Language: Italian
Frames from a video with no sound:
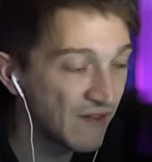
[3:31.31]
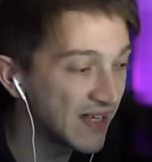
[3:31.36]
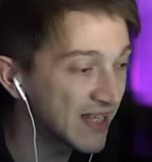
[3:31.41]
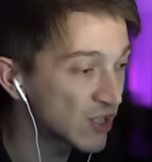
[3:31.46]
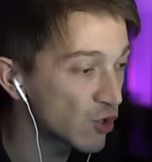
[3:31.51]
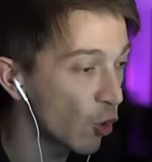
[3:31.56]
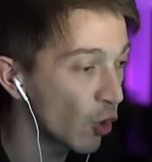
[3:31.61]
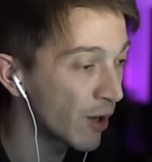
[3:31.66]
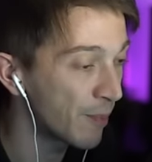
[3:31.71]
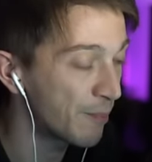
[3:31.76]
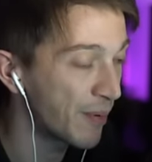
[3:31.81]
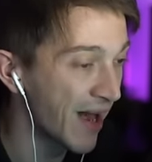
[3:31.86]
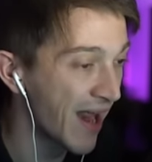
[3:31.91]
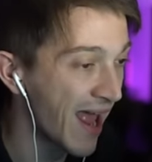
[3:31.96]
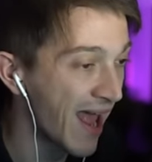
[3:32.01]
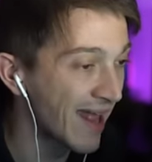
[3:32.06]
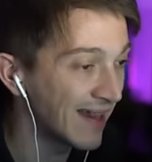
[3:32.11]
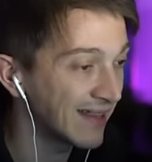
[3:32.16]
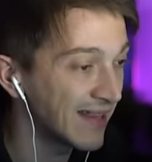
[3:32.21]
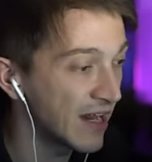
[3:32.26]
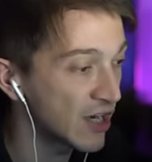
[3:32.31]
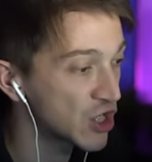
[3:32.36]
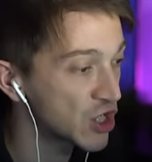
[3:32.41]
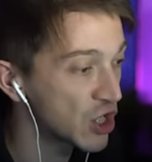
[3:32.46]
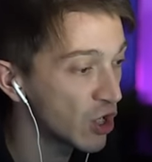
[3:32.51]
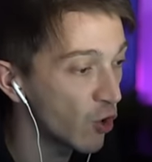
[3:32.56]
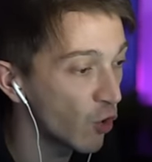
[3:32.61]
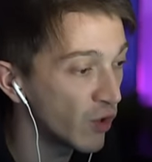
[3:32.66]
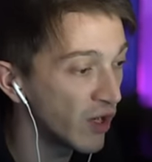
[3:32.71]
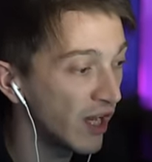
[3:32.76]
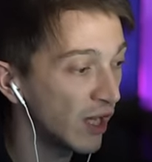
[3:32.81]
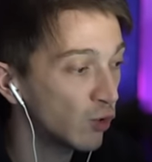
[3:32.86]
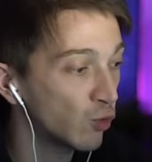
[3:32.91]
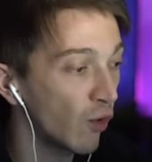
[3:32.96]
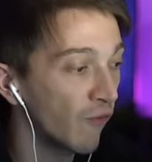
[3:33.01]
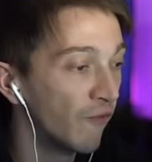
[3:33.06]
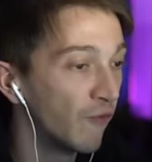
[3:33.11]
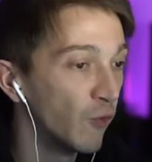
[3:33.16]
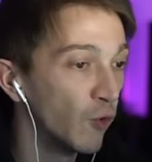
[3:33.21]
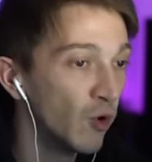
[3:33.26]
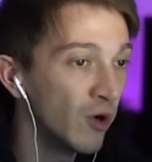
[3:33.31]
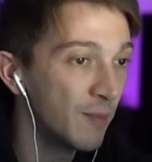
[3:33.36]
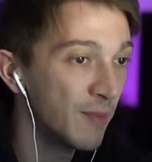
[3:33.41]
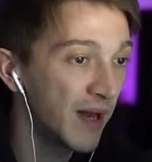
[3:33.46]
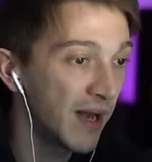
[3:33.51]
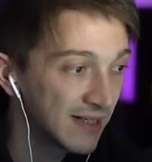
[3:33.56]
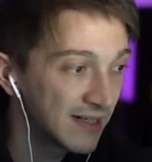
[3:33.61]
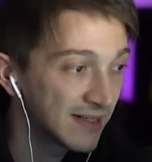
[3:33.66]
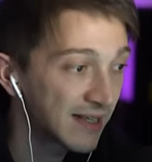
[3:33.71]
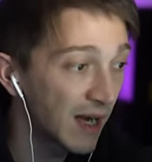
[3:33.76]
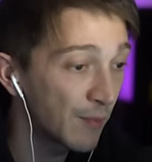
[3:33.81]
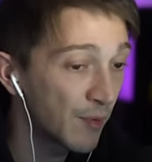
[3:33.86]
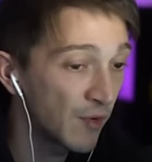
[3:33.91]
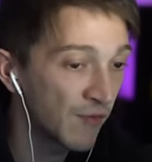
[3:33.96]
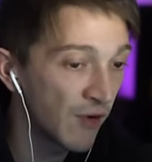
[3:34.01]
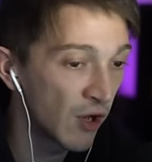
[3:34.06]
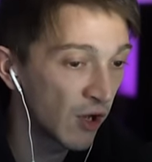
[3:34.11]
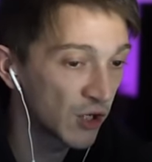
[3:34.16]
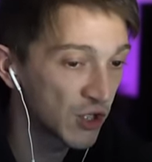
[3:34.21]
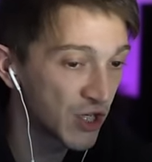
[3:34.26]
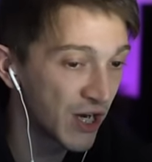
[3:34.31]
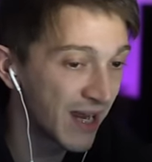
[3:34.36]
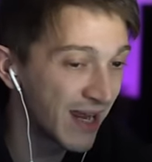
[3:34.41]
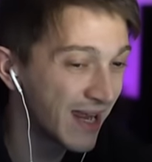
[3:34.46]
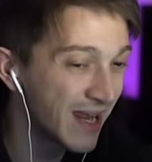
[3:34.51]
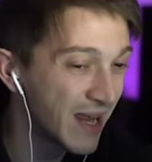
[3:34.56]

sorprenderci con il tuo fulmine. Sarà più veloce?